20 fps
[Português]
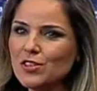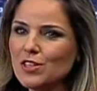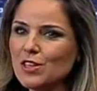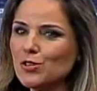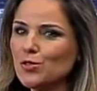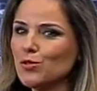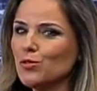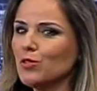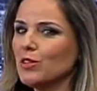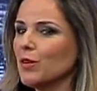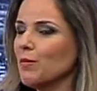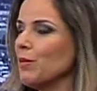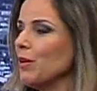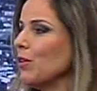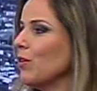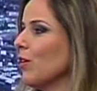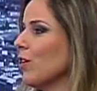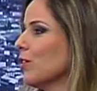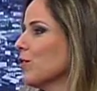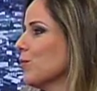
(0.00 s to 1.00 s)
esse assunto também,
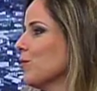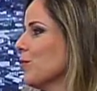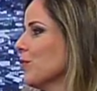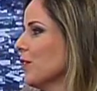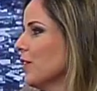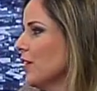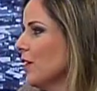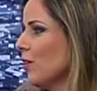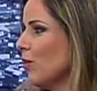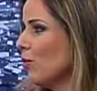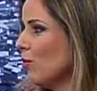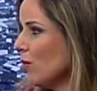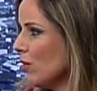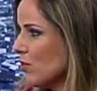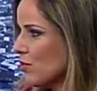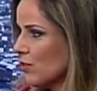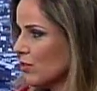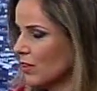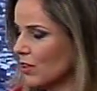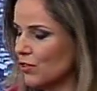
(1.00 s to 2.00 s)
Otto, porque
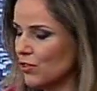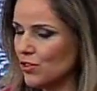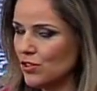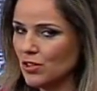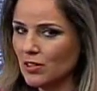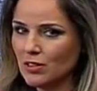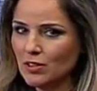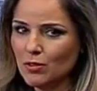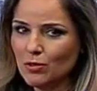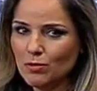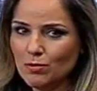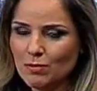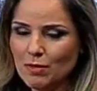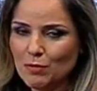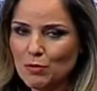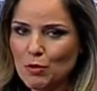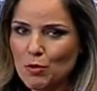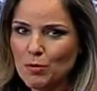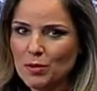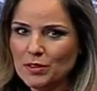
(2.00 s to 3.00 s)
hoje a gente até
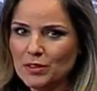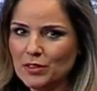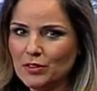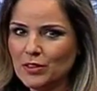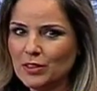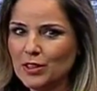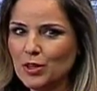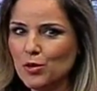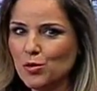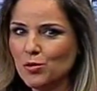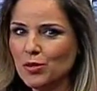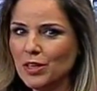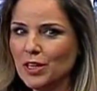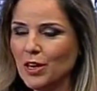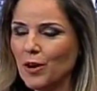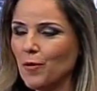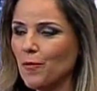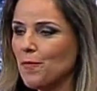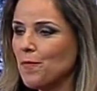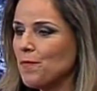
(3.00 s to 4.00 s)
estava comentando aqui, eu e o
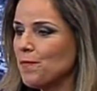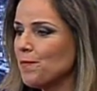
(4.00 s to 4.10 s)
Leão,